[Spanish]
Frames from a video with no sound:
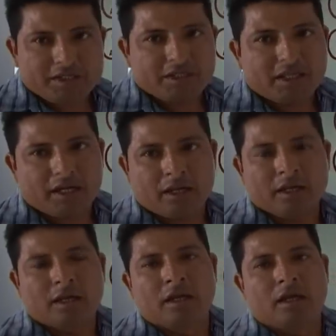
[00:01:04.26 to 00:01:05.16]
a presentar
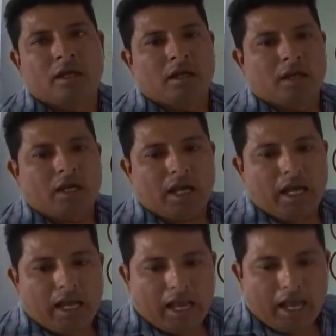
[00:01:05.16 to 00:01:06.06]

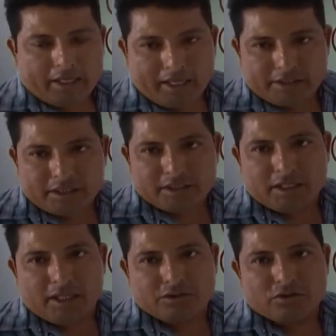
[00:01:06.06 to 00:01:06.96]
a estas
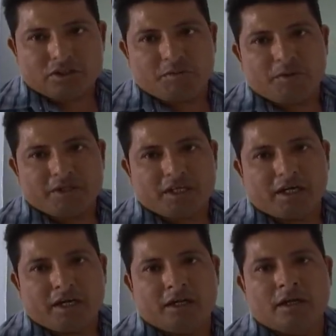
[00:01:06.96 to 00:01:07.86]
instalaciones me iba a
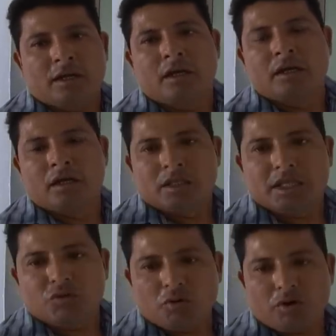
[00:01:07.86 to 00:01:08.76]
sacar
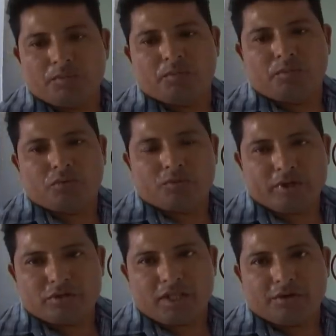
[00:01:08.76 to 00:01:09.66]
de nuevo por
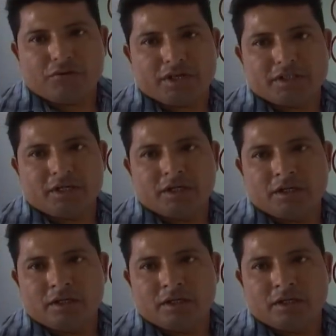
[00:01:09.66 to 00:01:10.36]
medio de la fuerza.